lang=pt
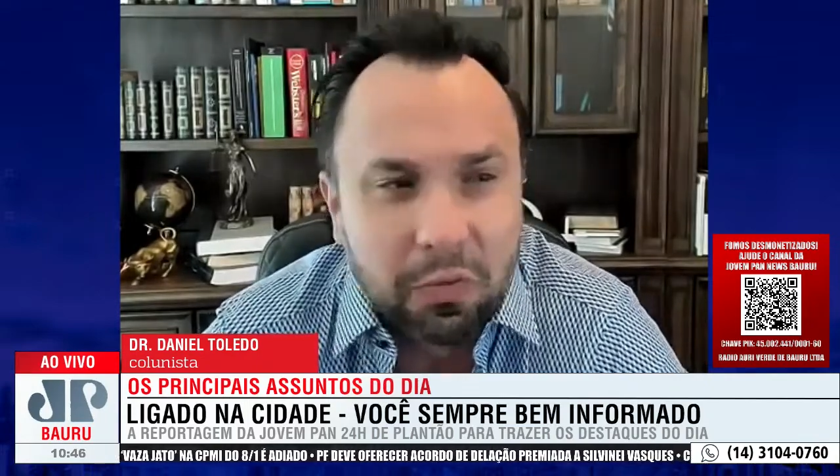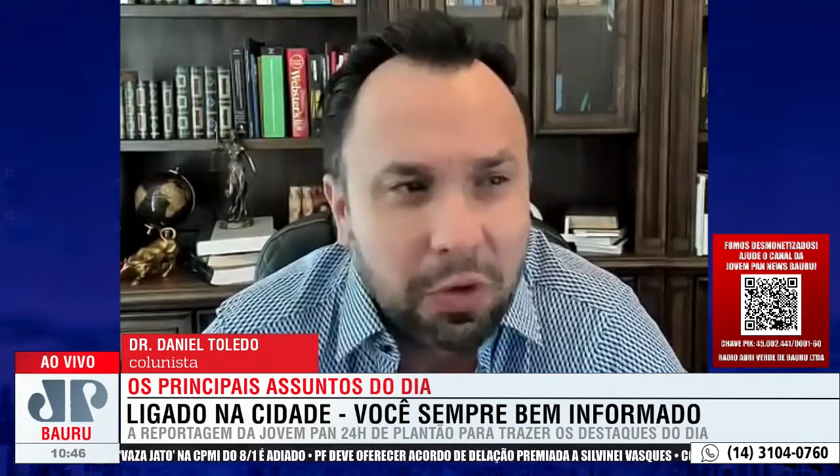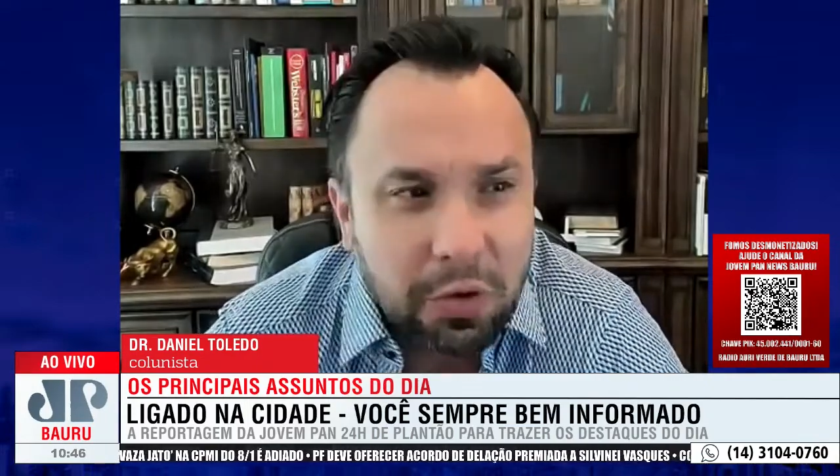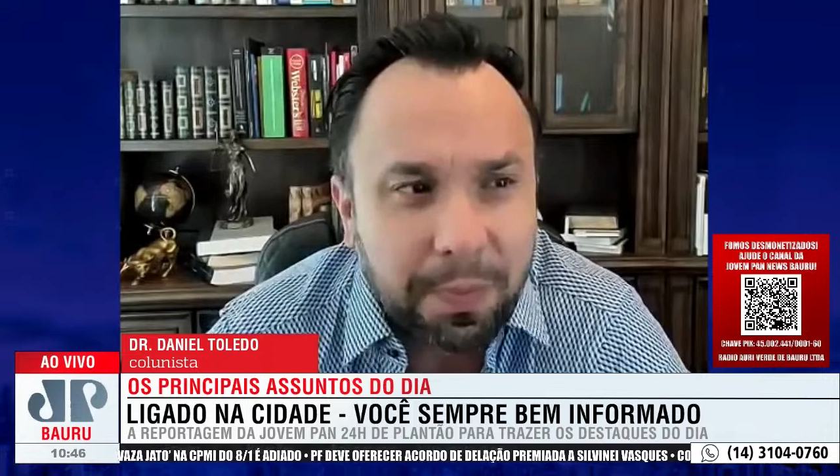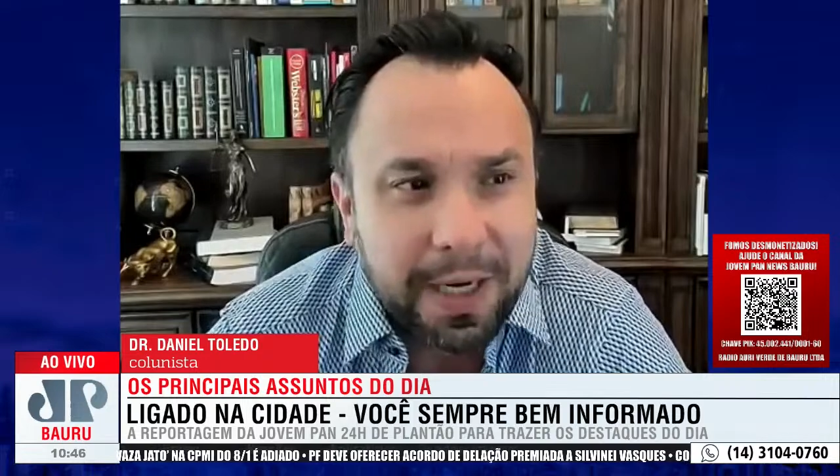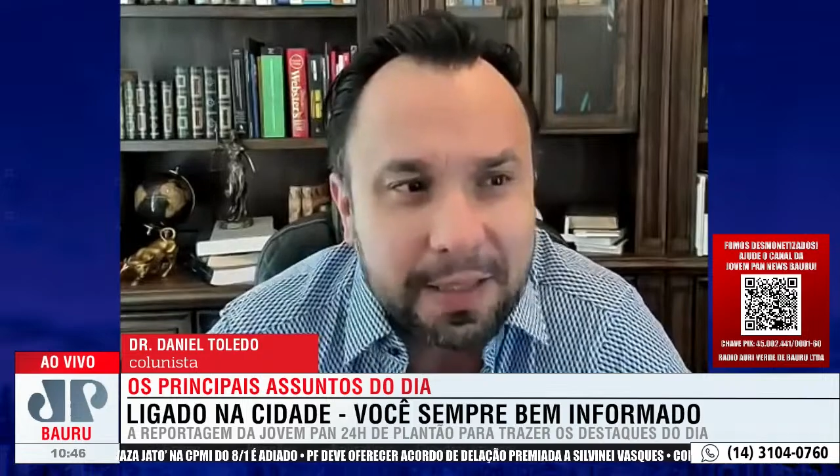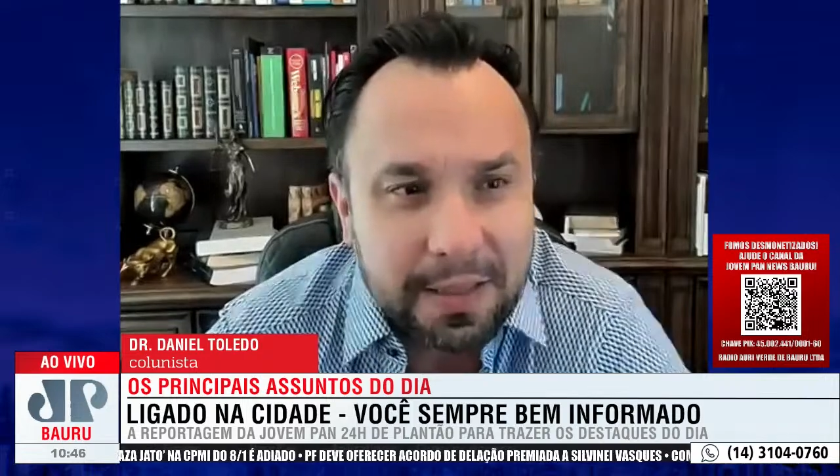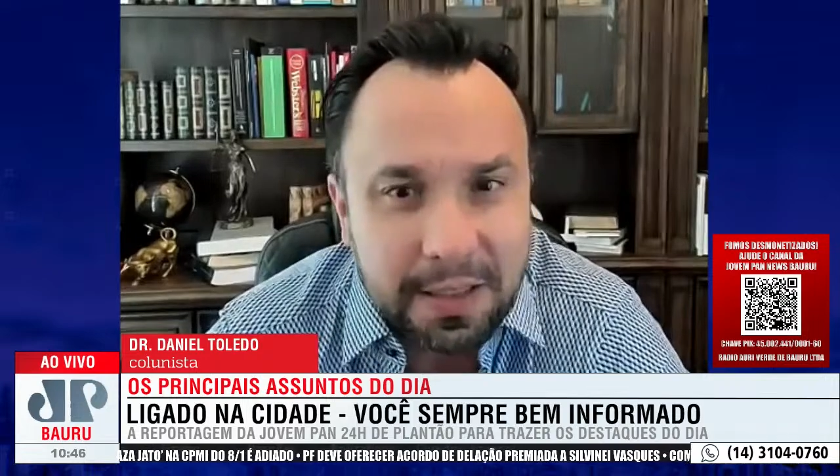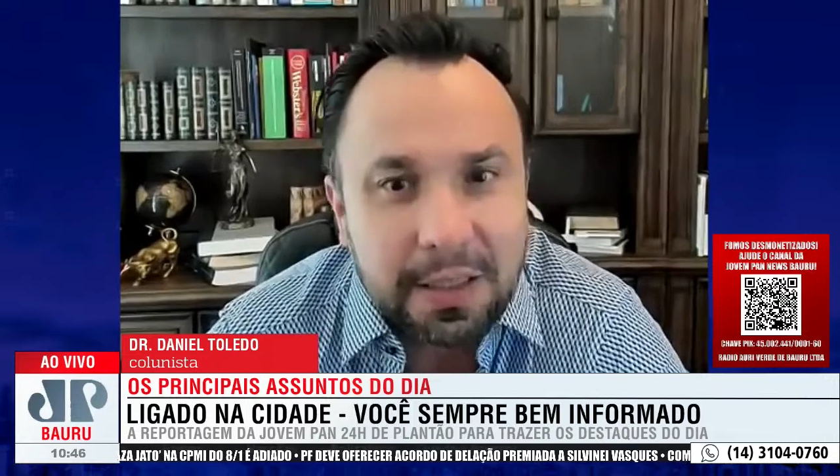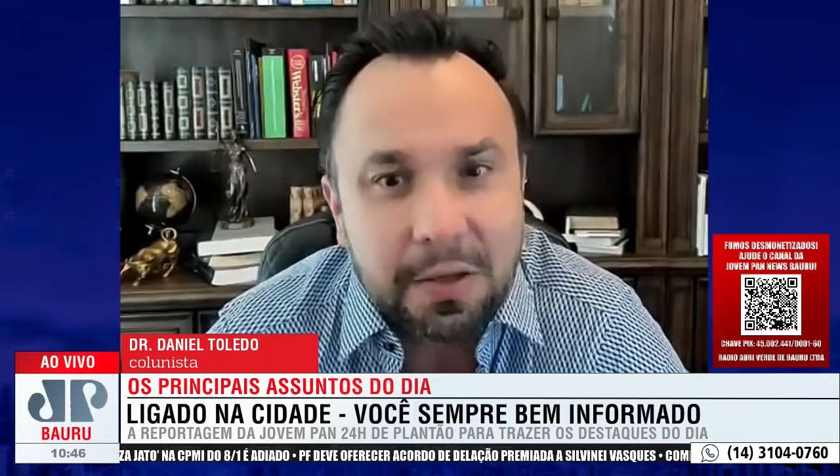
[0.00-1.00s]
muito
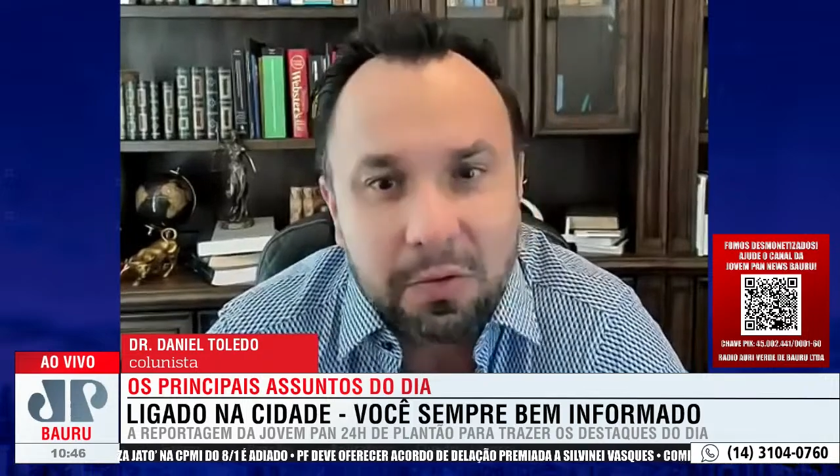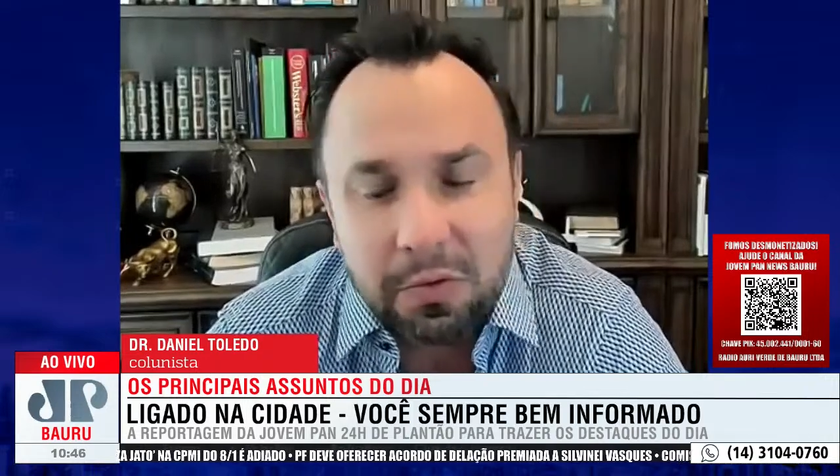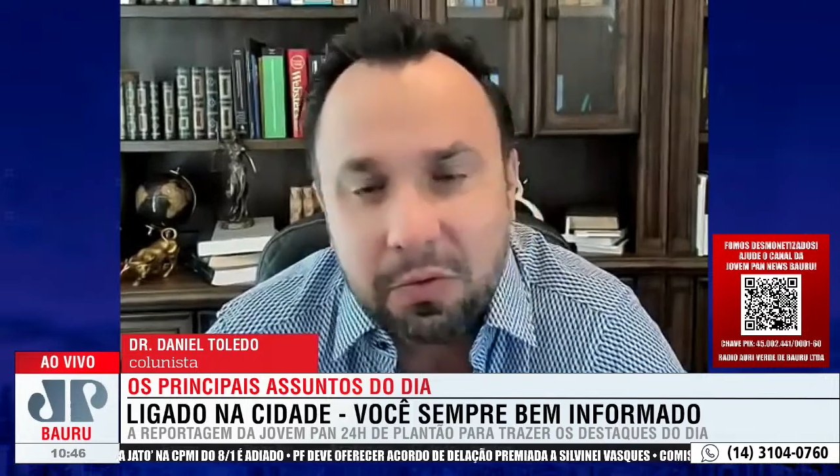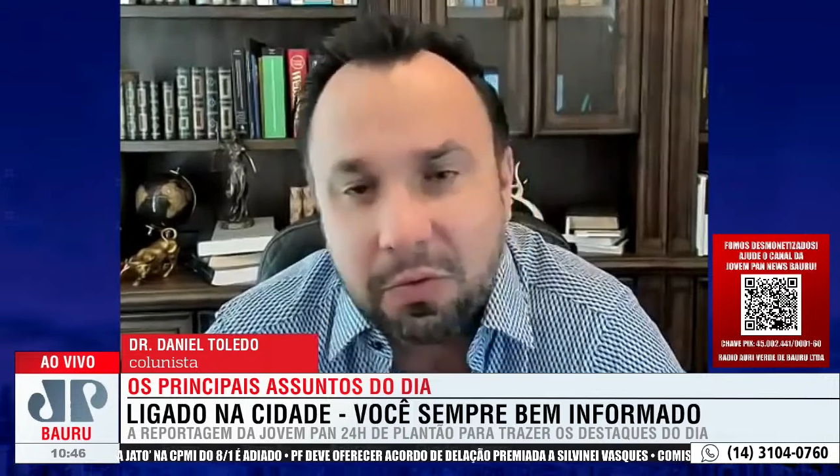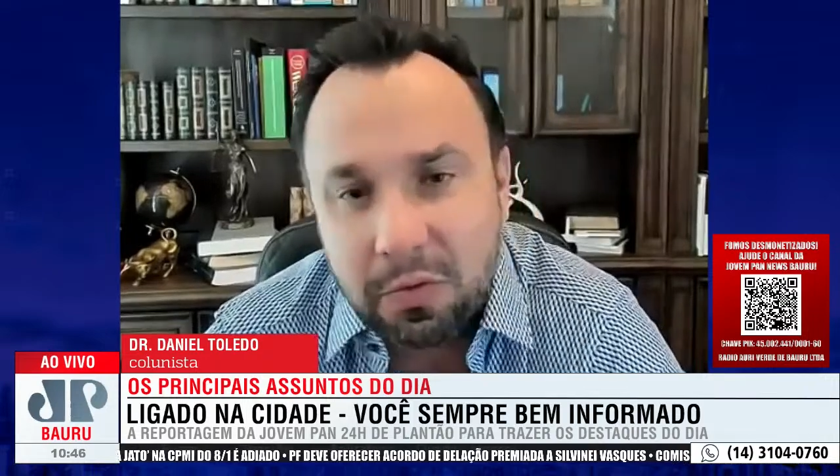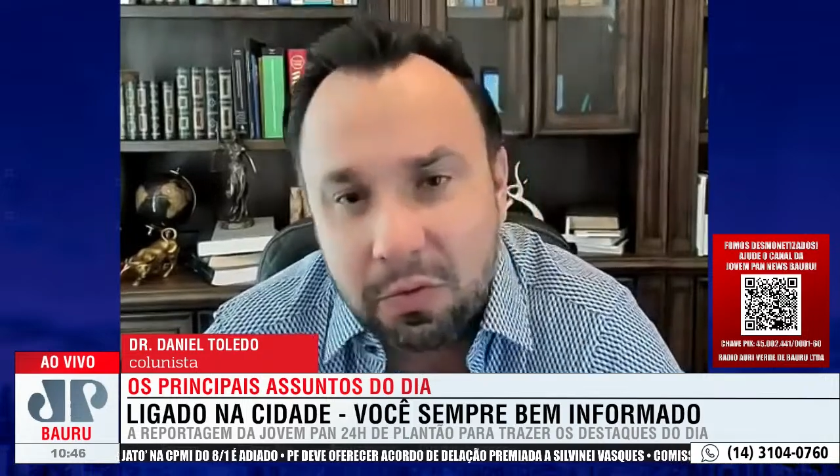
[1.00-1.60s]
parecida com,